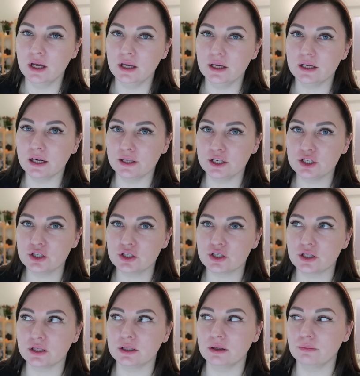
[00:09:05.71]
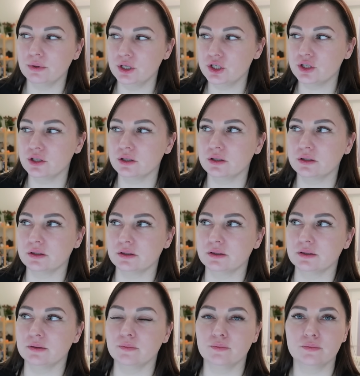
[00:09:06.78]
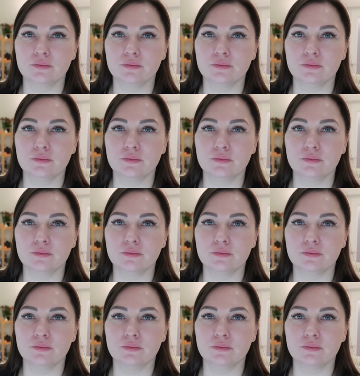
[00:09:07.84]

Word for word: и, конечно же, от обычных э,